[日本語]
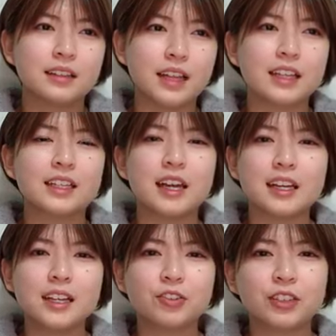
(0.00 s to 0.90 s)
ね、期
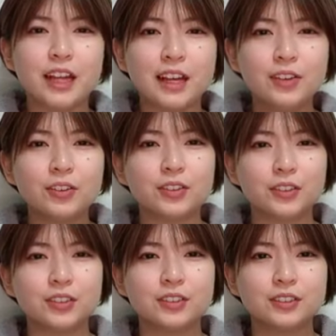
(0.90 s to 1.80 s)
待に応えよう
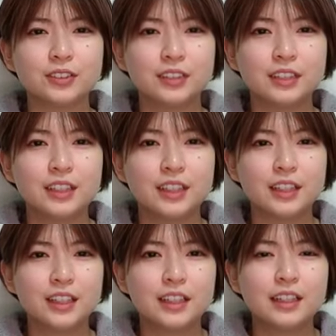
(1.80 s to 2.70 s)
と、
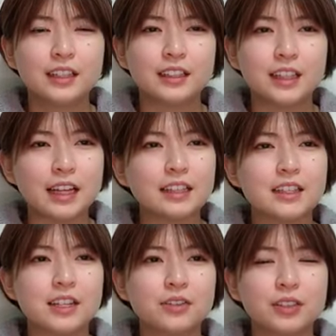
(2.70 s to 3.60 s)
ね、
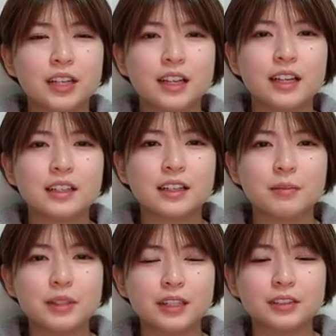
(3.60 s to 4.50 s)
全力で頑
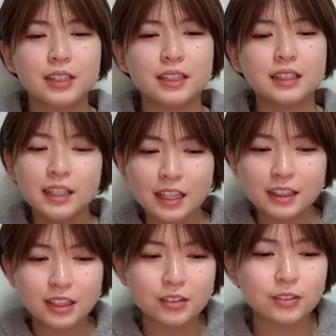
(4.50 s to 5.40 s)
張ってくれたんだ
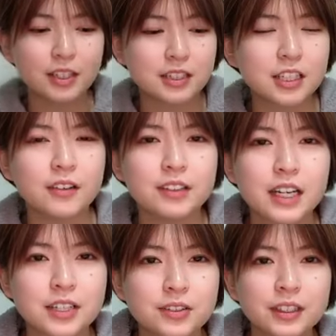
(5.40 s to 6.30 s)
なっていうのが伝わる
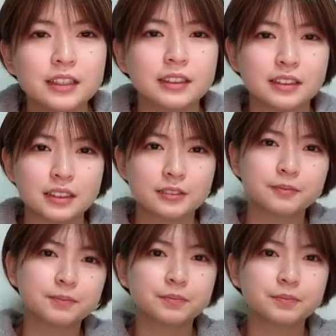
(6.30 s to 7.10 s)
歌唱だったし